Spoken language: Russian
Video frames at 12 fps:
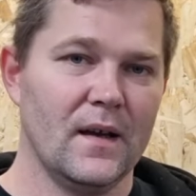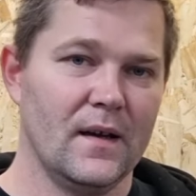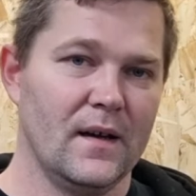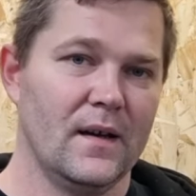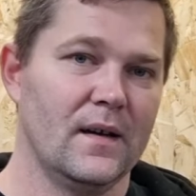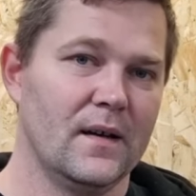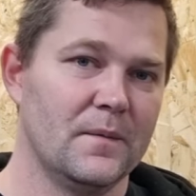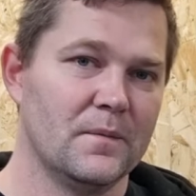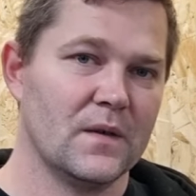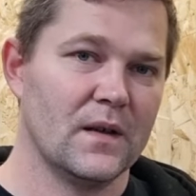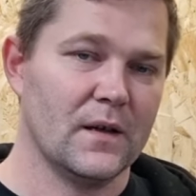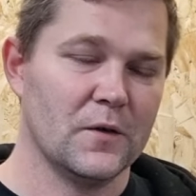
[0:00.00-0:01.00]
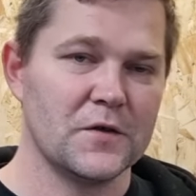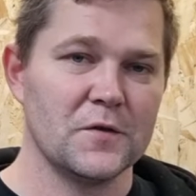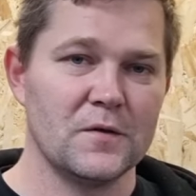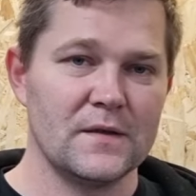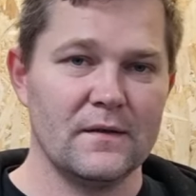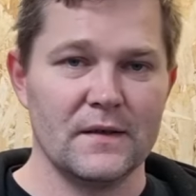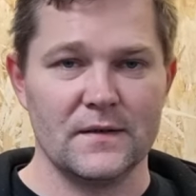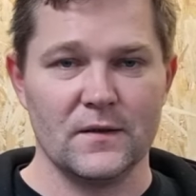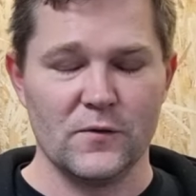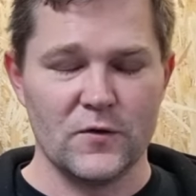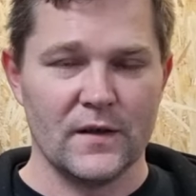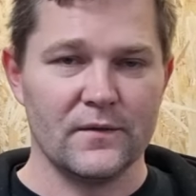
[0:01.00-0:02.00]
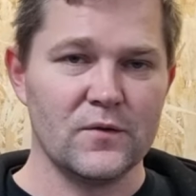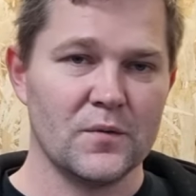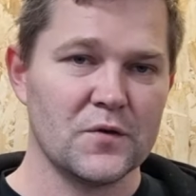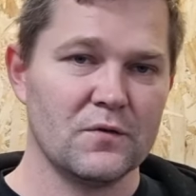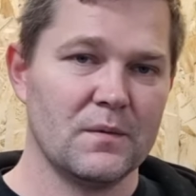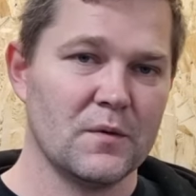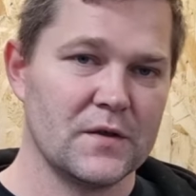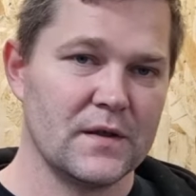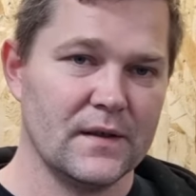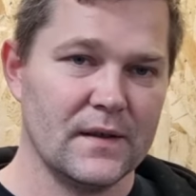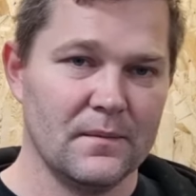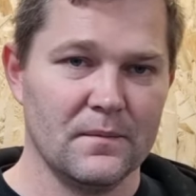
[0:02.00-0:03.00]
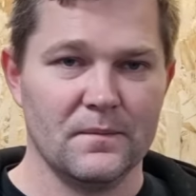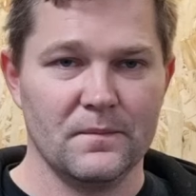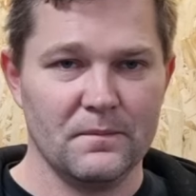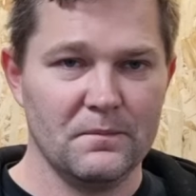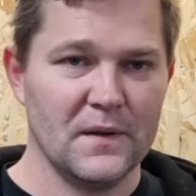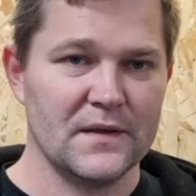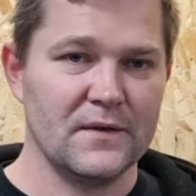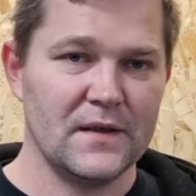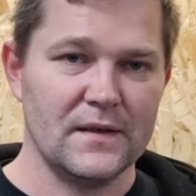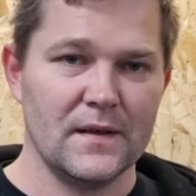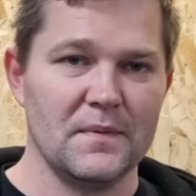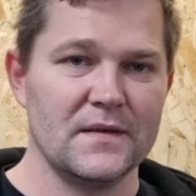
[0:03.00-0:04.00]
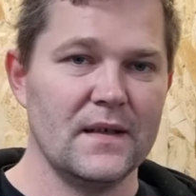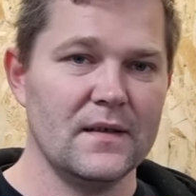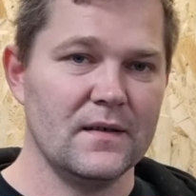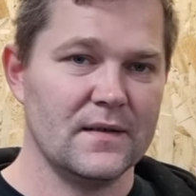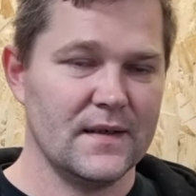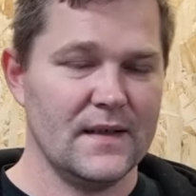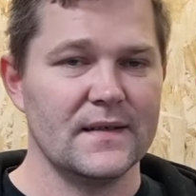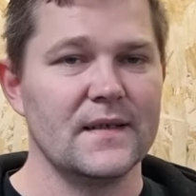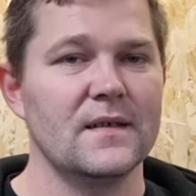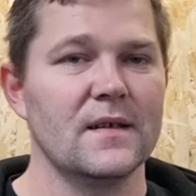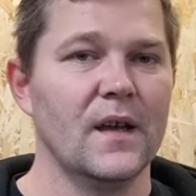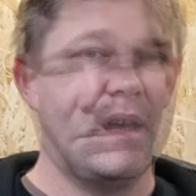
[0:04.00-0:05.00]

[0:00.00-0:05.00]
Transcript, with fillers: А, хорошая новость для вас заключается в том, что вы можете к нам позвонить, написать, заказать.